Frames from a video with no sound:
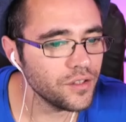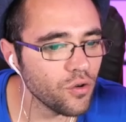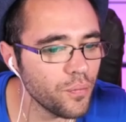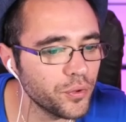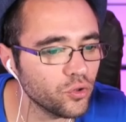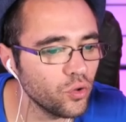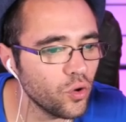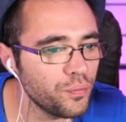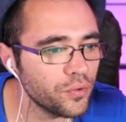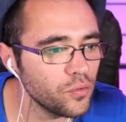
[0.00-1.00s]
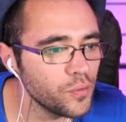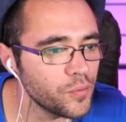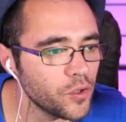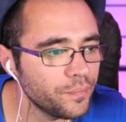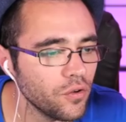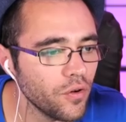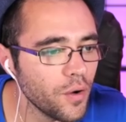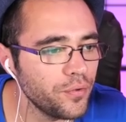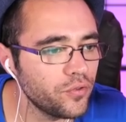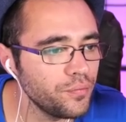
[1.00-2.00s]
Ils sont un peu trop gros pour le moment. On va
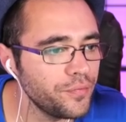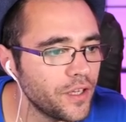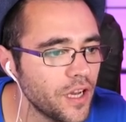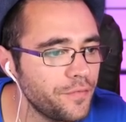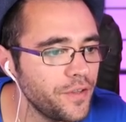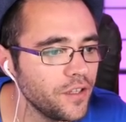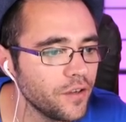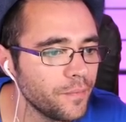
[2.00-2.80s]
plutôt bouffer de la figue.